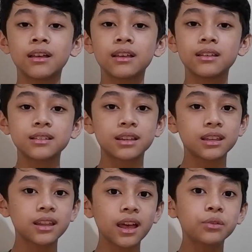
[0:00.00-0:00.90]

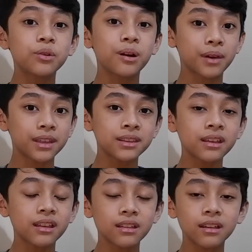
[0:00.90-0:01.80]
sekitar 2
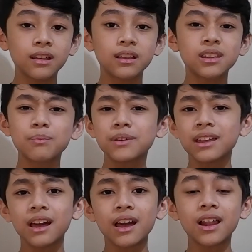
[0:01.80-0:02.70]
meter tapi
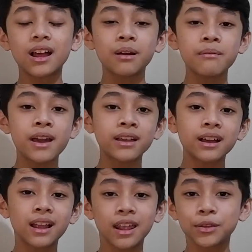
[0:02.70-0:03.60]
ya angka baiknya
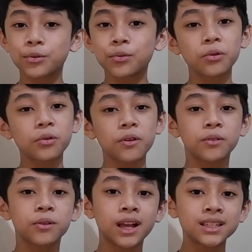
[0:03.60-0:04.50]
kalian ukur-ukur dulu
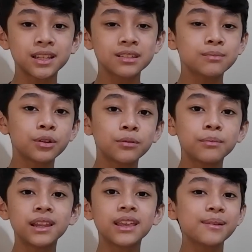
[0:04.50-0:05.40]
aja sebelum
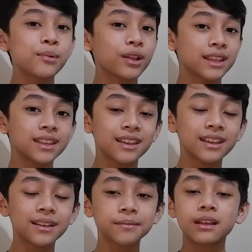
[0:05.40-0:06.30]
beli keyboard ini
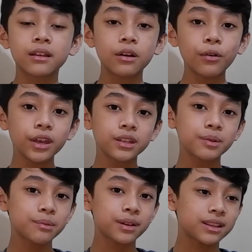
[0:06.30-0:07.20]
oh ya
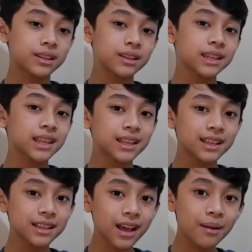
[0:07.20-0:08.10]
teman-teman
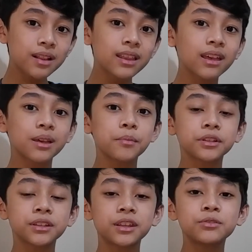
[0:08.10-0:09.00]
kabel dari keyboard
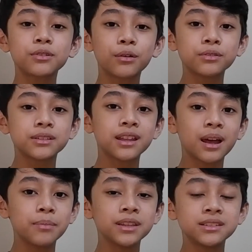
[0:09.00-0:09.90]
ini juga udah
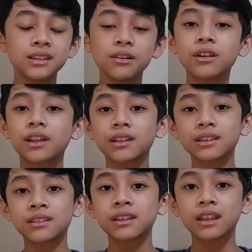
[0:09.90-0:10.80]
dilapisi oleh
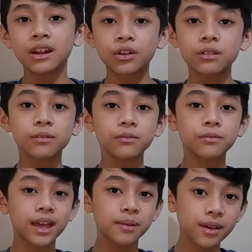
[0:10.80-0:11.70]
nilon
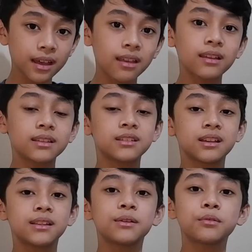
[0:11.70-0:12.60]
fiber
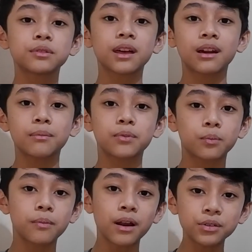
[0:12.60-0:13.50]
jadi udah
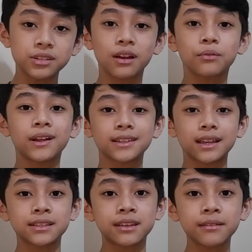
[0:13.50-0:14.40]
bagus ya kualitasnya